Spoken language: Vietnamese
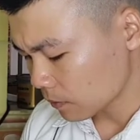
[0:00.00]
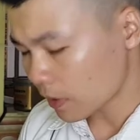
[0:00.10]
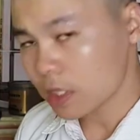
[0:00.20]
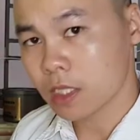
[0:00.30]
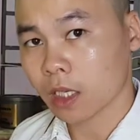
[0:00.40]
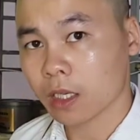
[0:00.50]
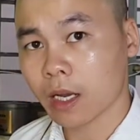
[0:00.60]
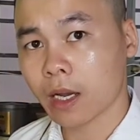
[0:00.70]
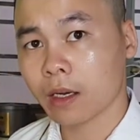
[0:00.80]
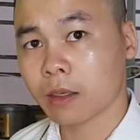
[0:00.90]
phát triển
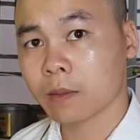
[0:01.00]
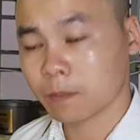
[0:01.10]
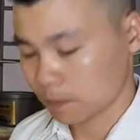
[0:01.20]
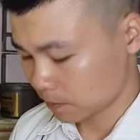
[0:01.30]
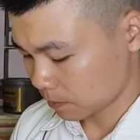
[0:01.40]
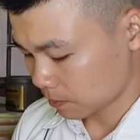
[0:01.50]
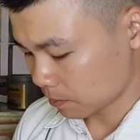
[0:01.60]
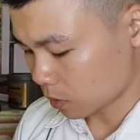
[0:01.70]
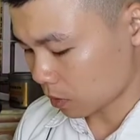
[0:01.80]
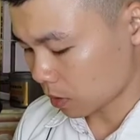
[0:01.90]
ra
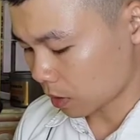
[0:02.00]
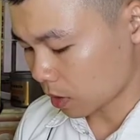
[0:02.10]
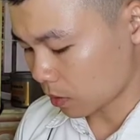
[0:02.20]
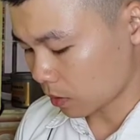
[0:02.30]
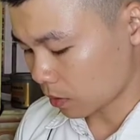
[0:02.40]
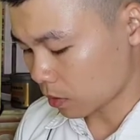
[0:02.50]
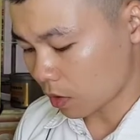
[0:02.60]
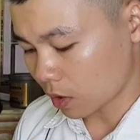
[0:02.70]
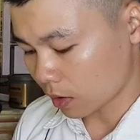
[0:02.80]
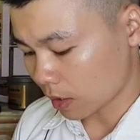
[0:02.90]
một thương hiệu
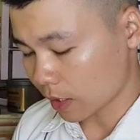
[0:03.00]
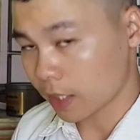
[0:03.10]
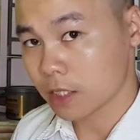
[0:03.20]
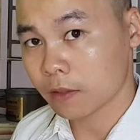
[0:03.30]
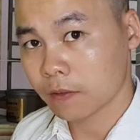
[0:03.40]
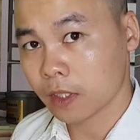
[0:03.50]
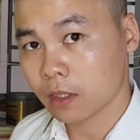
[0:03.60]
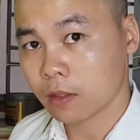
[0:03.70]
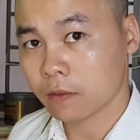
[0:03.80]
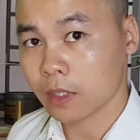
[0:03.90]
con là
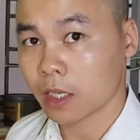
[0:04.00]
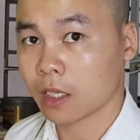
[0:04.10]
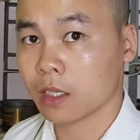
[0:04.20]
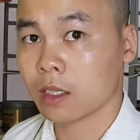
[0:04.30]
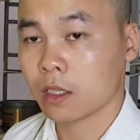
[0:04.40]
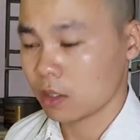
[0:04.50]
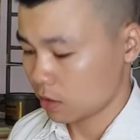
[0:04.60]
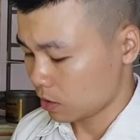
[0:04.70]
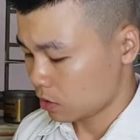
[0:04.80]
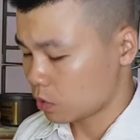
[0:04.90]
EZPIT để
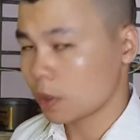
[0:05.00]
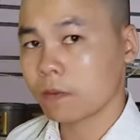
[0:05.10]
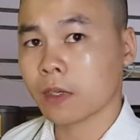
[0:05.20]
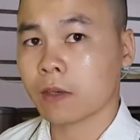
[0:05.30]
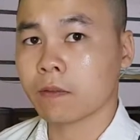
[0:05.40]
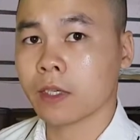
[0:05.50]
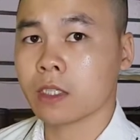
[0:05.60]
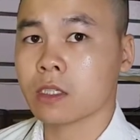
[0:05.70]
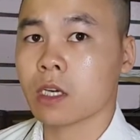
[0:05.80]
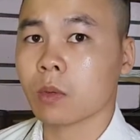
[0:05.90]
chuyên việt về
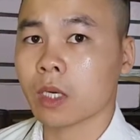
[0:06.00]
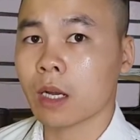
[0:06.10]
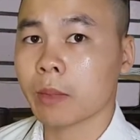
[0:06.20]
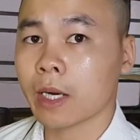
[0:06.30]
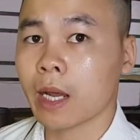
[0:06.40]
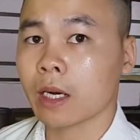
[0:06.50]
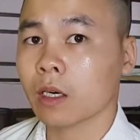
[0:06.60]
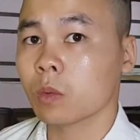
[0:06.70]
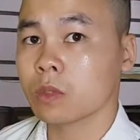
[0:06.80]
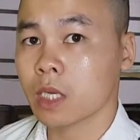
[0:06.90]
những dòng
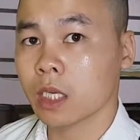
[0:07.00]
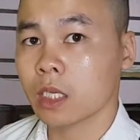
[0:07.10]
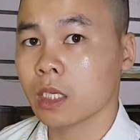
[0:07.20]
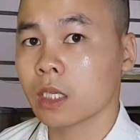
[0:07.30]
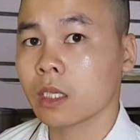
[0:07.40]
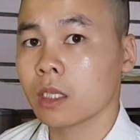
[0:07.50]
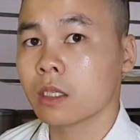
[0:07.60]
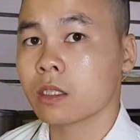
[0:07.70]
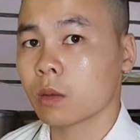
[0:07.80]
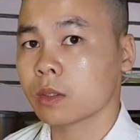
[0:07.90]
camera không dây
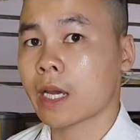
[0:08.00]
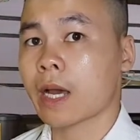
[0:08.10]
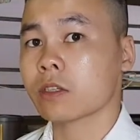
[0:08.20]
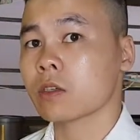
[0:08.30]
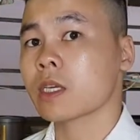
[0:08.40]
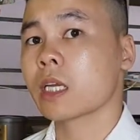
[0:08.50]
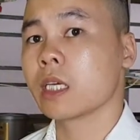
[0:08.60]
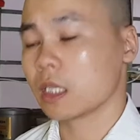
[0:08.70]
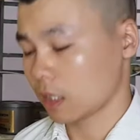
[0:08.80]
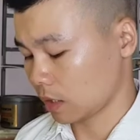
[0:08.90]
trong nhà cho gia
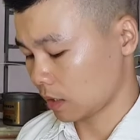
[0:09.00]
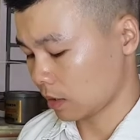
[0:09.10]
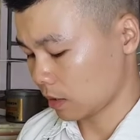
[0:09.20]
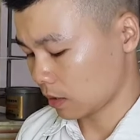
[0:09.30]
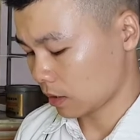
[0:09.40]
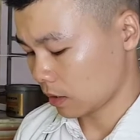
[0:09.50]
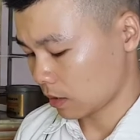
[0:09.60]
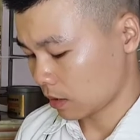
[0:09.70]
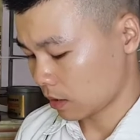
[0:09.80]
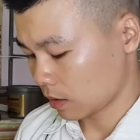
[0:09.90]
đình
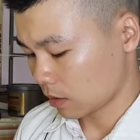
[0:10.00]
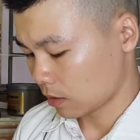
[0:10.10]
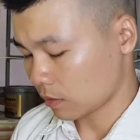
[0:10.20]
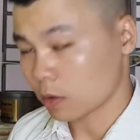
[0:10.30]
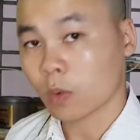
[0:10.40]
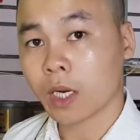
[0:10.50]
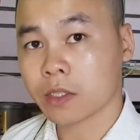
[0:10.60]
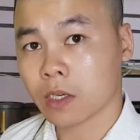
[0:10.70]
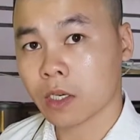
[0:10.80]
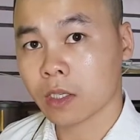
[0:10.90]

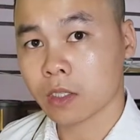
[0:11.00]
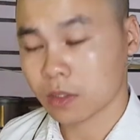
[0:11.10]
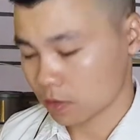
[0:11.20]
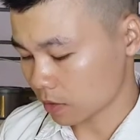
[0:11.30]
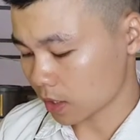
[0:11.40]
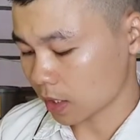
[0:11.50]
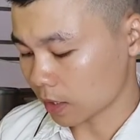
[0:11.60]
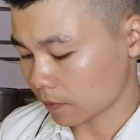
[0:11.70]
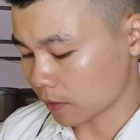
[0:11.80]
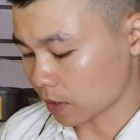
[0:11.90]
ngoài trời cho gia
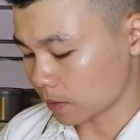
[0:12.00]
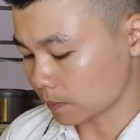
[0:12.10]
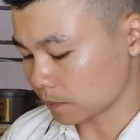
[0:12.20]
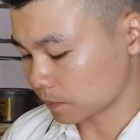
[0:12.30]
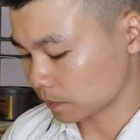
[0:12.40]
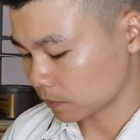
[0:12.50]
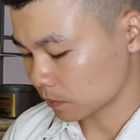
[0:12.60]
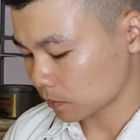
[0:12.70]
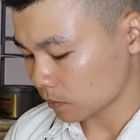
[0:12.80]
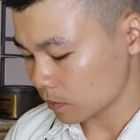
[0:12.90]
đình và
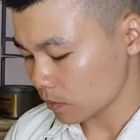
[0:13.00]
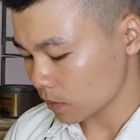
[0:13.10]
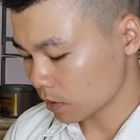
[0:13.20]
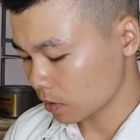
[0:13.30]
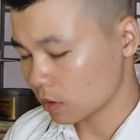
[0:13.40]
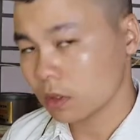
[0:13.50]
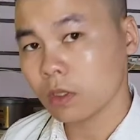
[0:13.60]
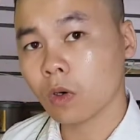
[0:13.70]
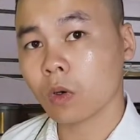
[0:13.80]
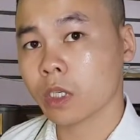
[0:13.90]

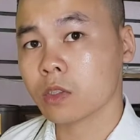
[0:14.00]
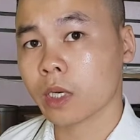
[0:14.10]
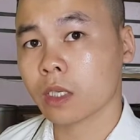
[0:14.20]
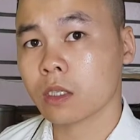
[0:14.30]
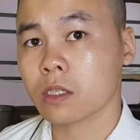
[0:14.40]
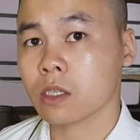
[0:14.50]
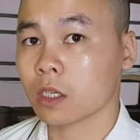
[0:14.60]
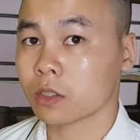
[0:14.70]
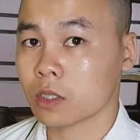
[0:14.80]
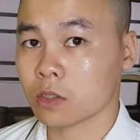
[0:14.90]
những hộ kinh doanh cơ
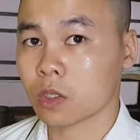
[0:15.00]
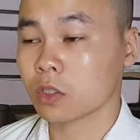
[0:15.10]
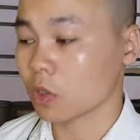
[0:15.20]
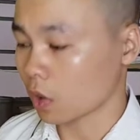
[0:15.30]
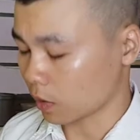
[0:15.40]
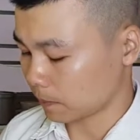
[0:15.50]
sở sản xuất nhỏ